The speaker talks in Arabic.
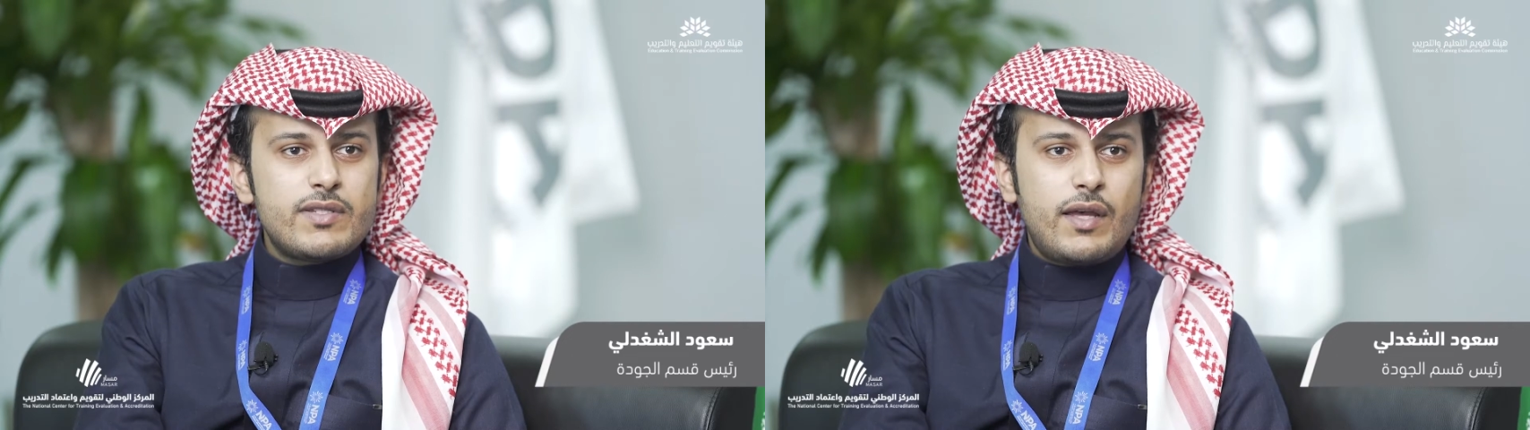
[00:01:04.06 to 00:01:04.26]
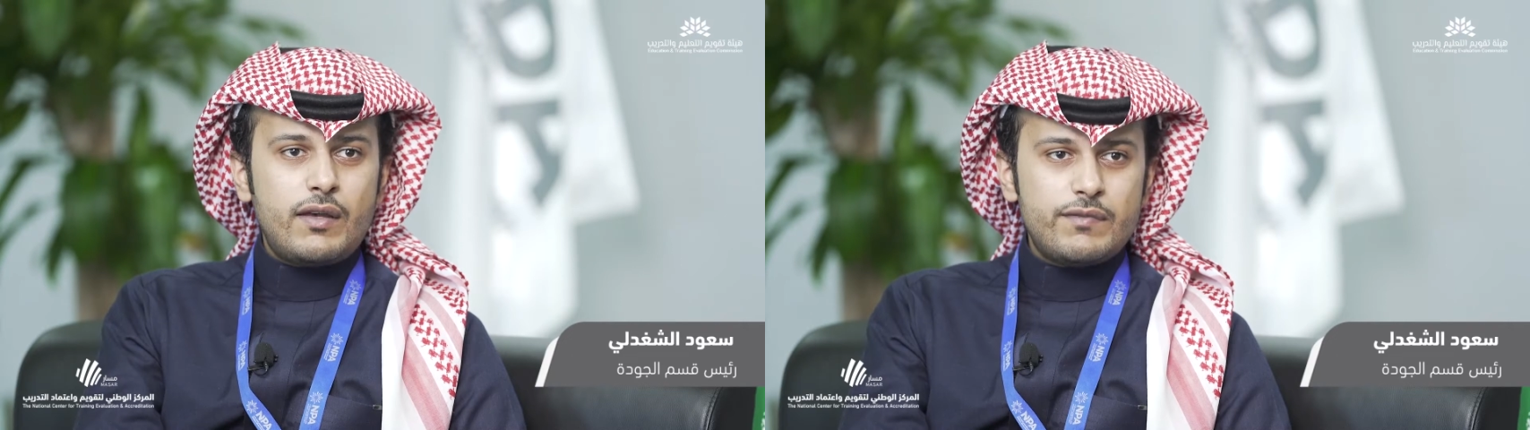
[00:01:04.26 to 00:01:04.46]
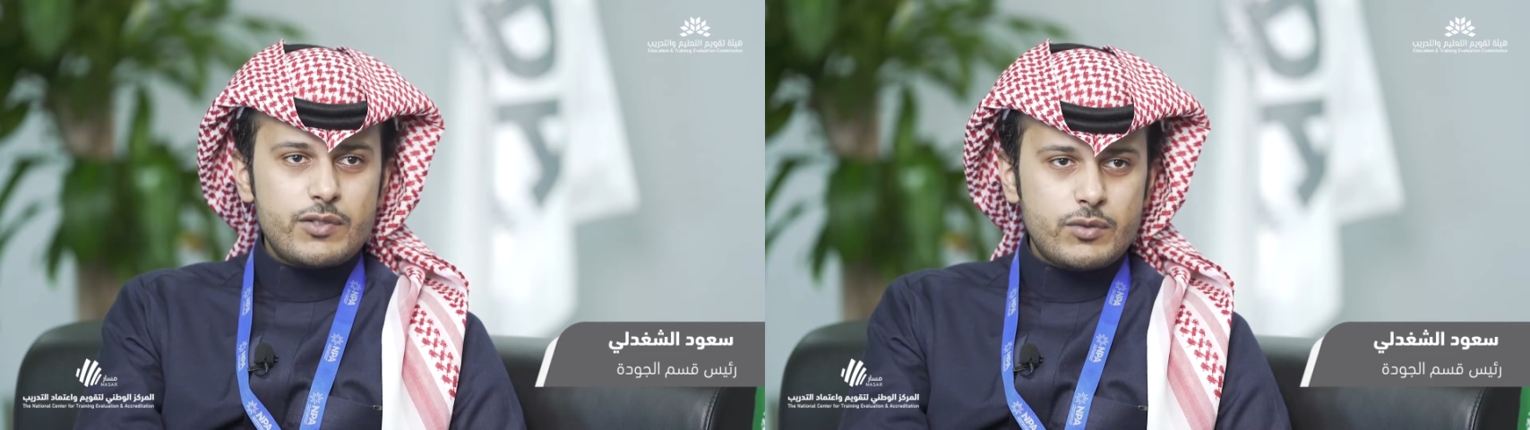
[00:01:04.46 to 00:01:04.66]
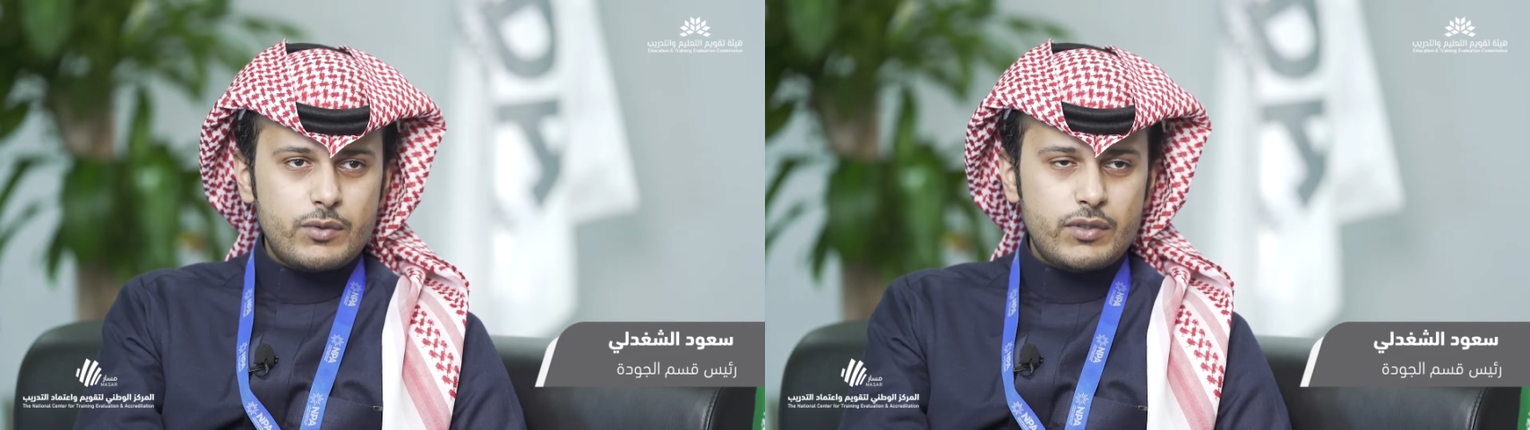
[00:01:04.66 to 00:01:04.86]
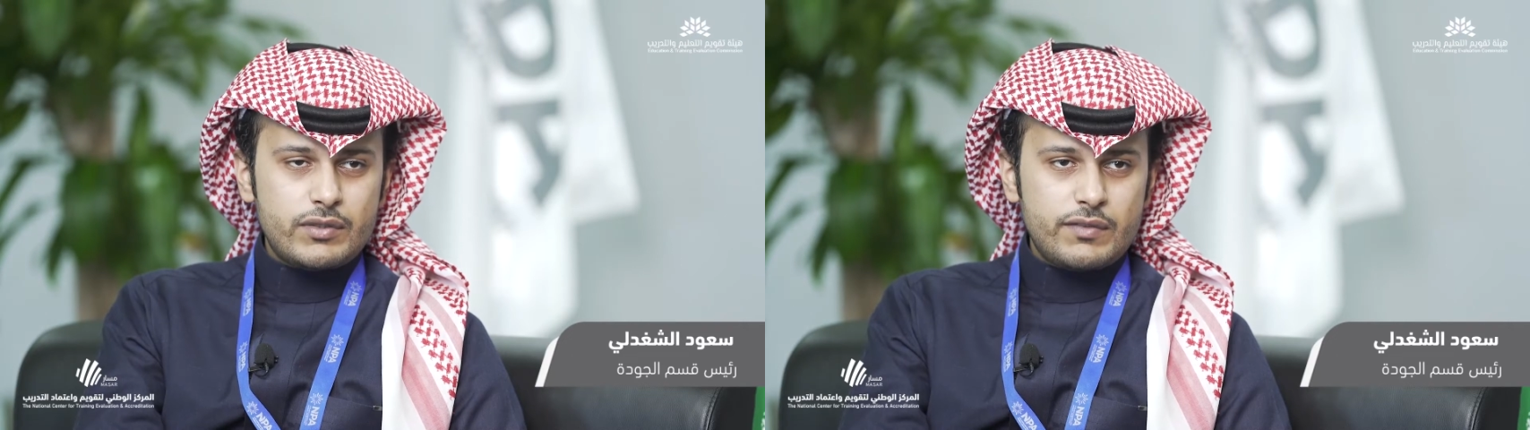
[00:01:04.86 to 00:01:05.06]
ساهم في
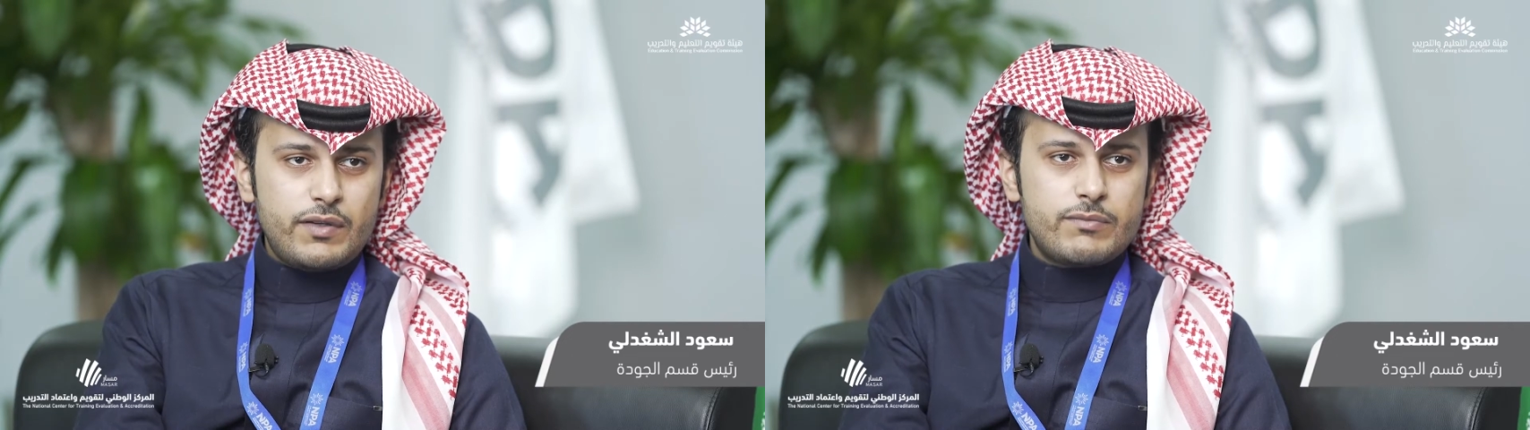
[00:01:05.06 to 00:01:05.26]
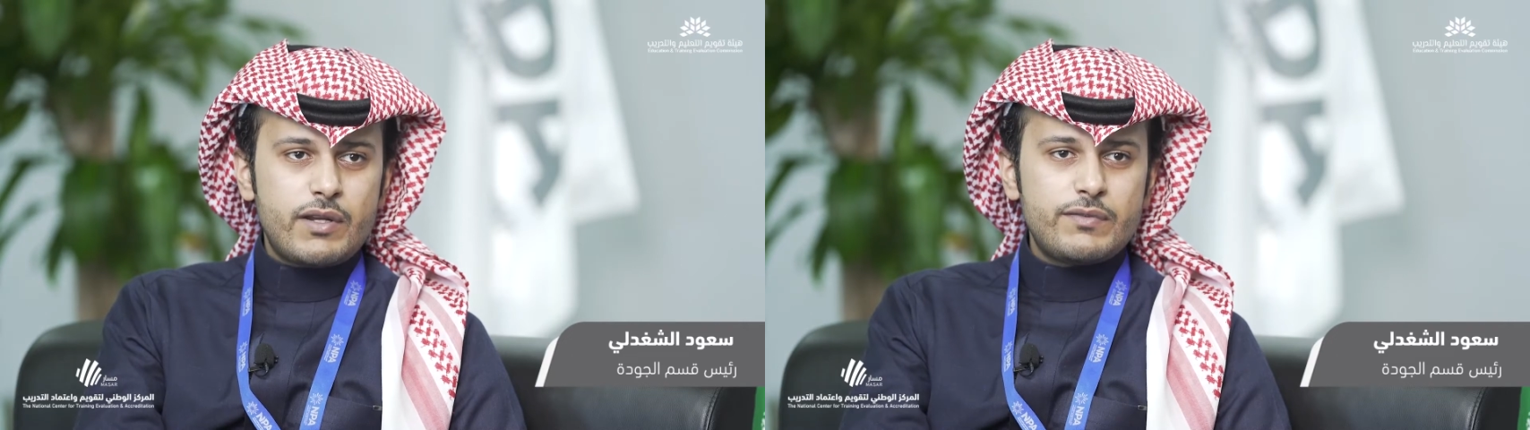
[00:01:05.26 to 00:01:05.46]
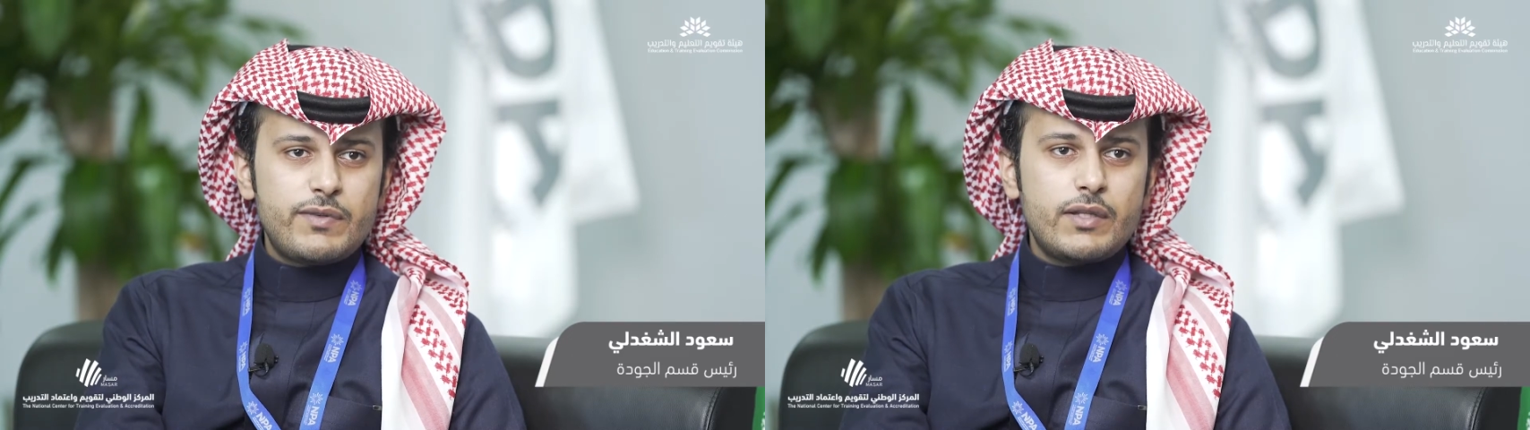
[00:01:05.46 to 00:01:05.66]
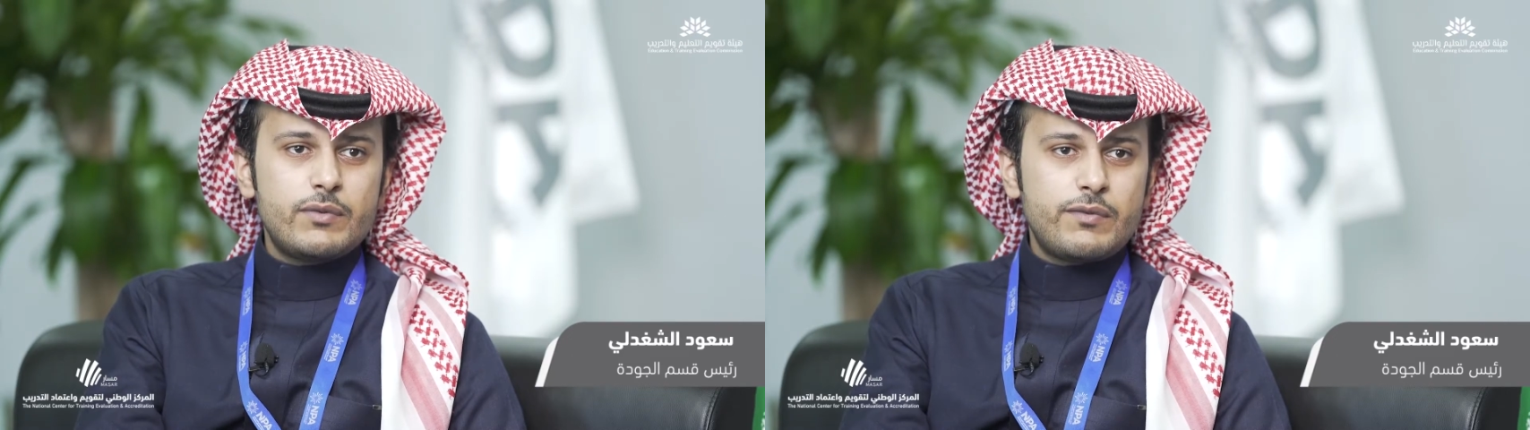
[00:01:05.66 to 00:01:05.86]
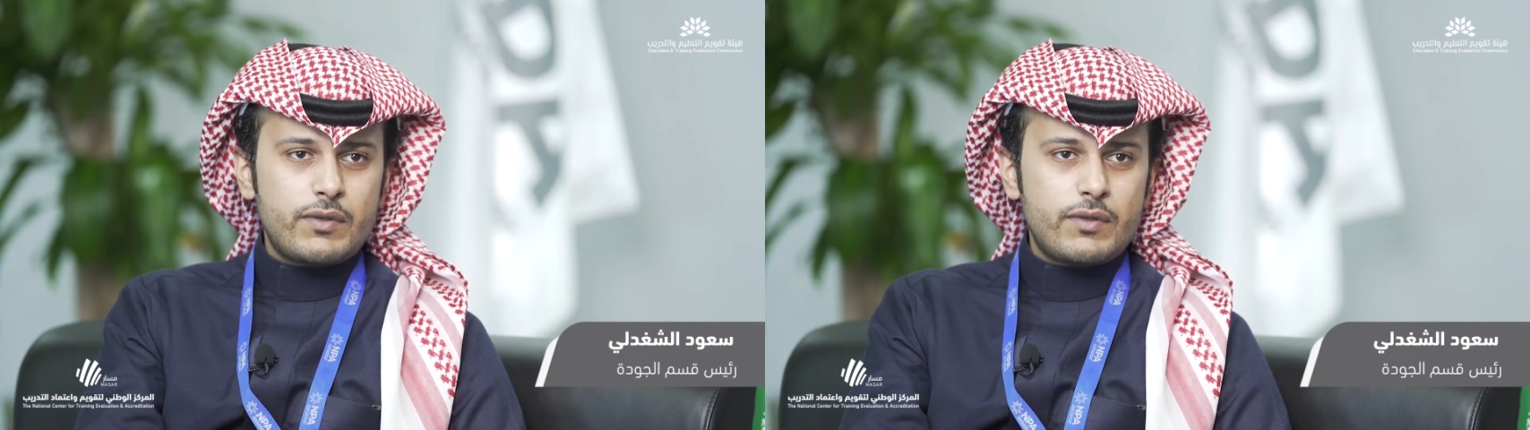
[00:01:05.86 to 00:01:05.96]
سهولة رفع الملفات وفق